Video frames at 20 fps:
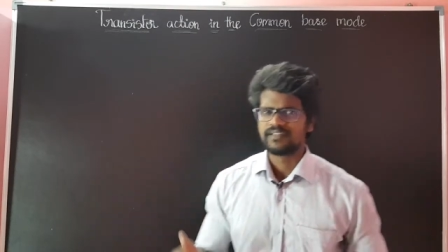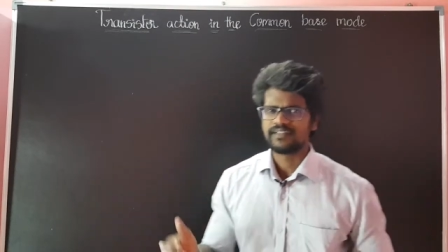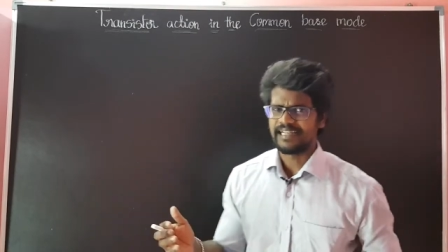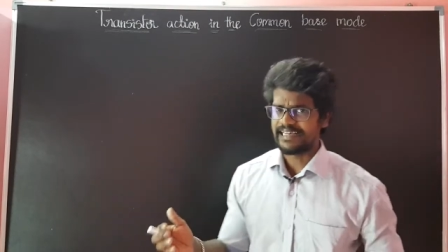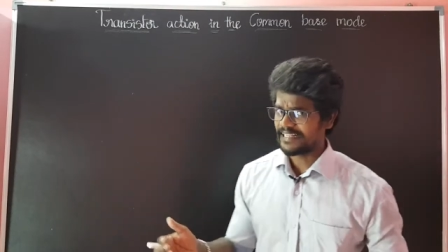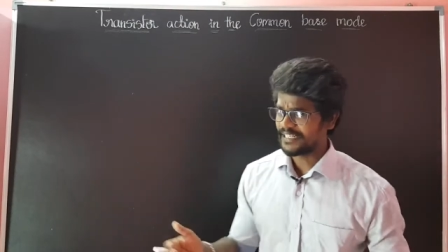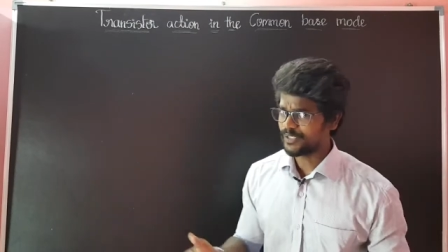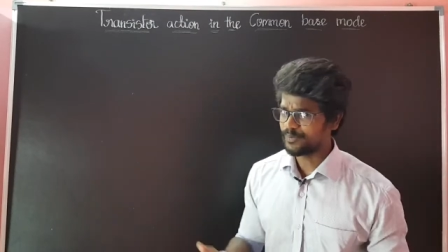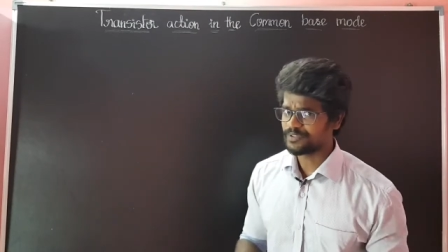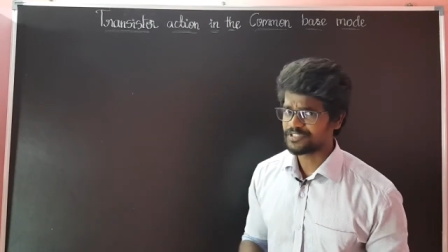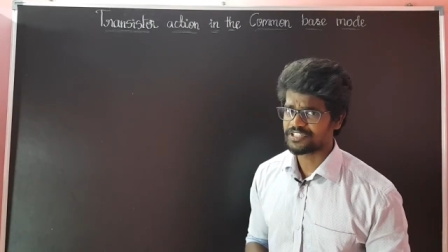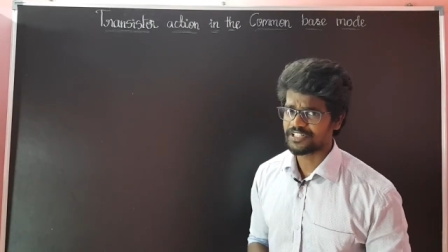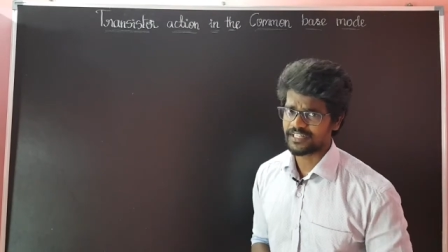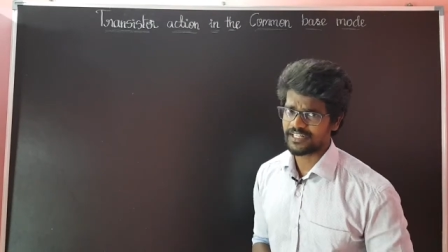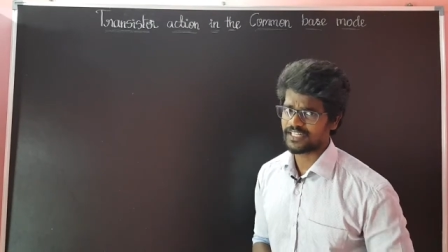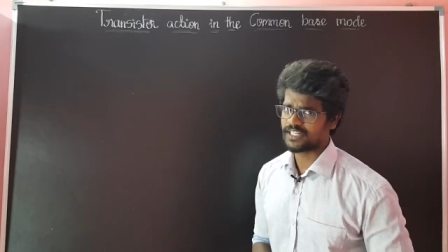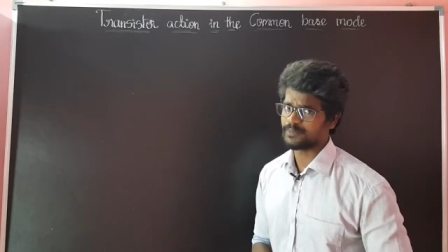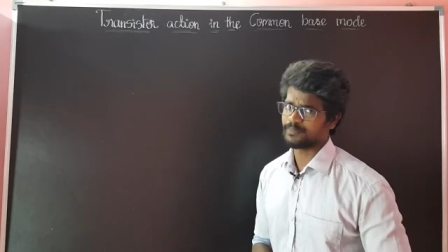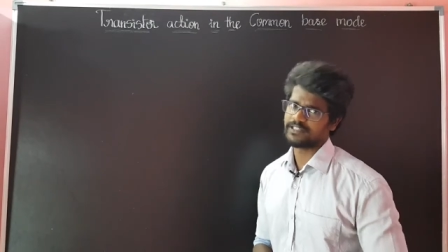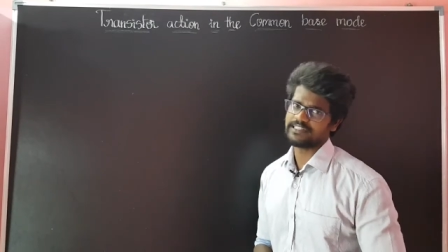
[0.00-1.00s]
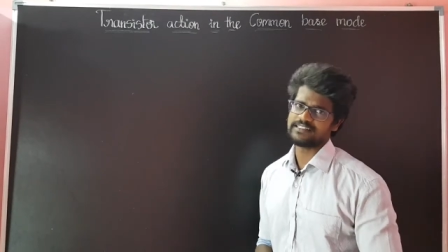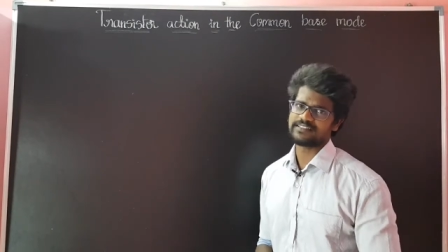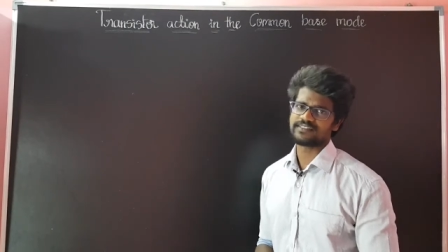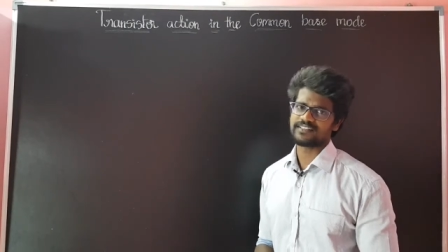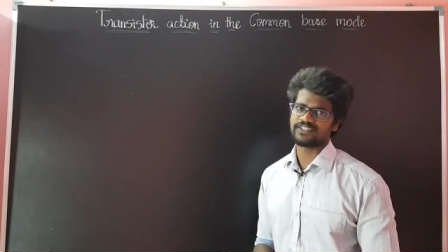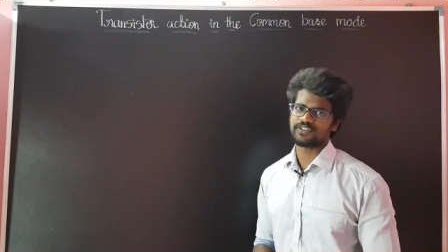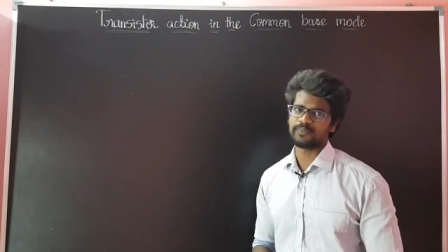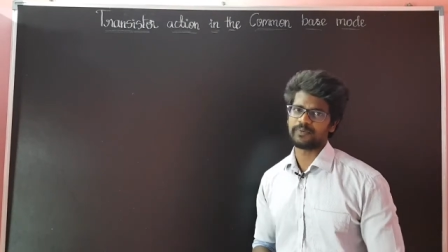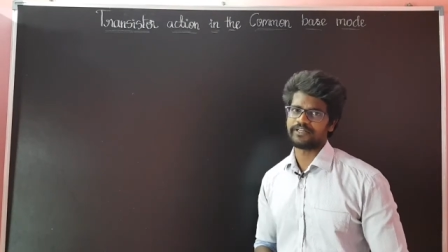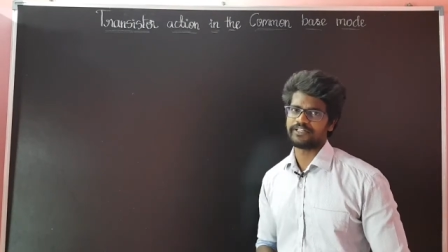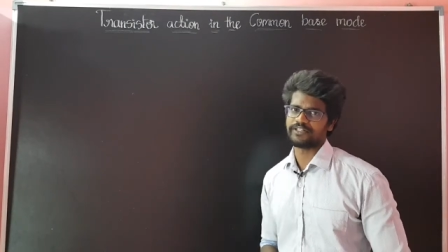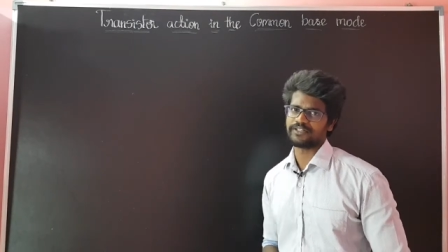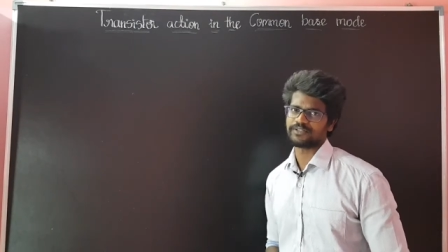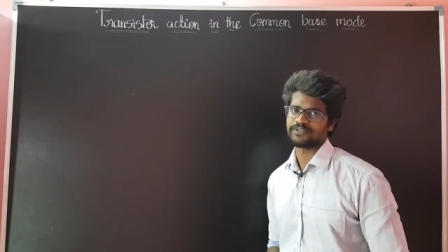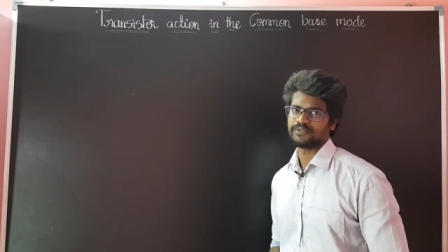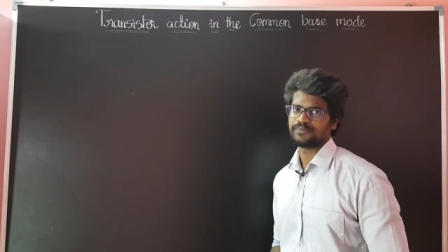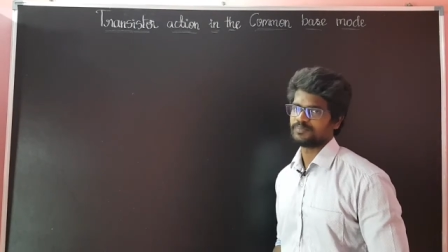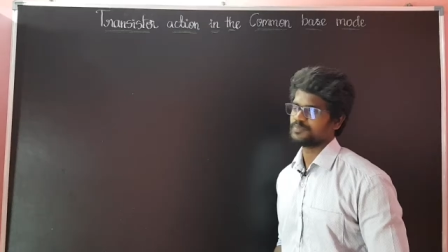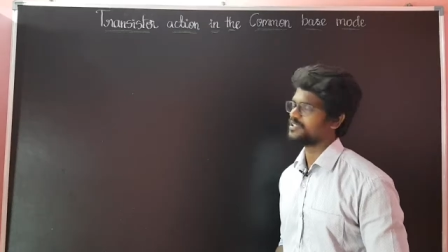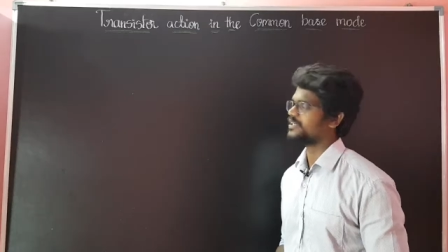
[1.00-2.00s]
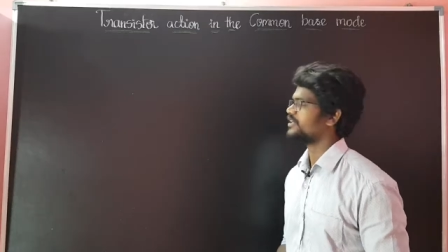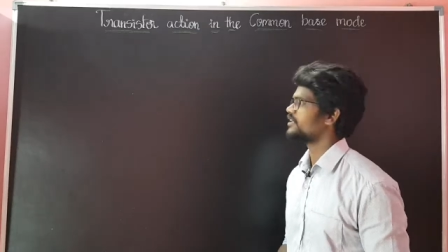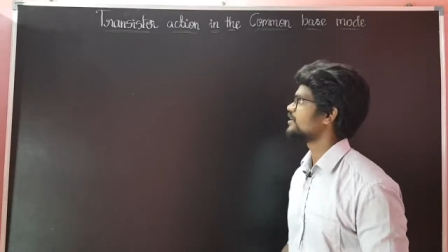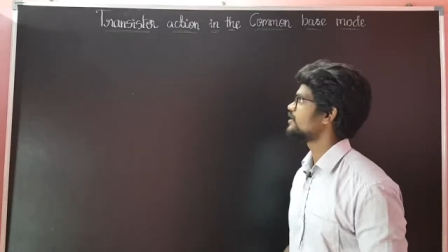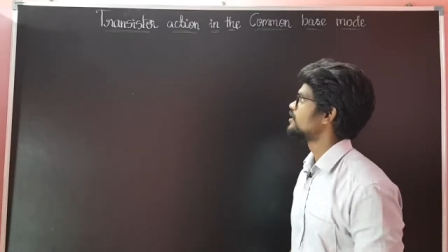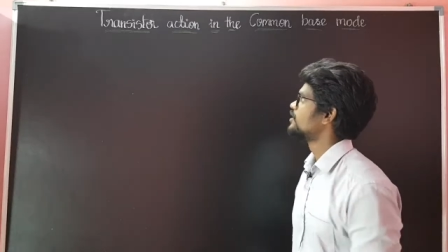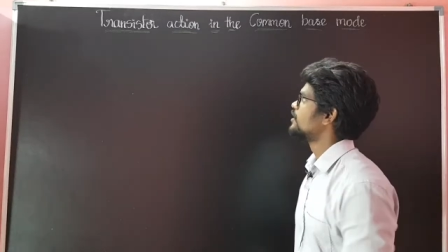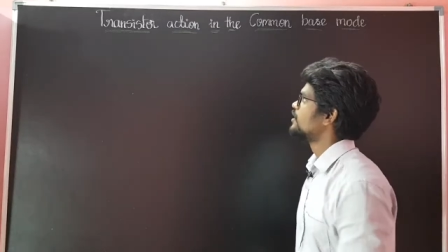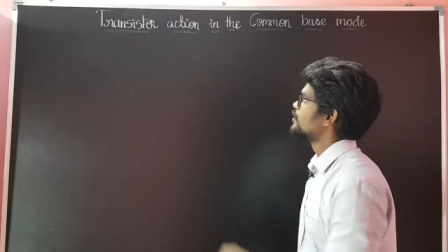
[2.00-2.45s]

நிறைய விஷயங்களை நம்ம டிஸ்கஸ் பண்ணியிருந்தோம் இல்லையா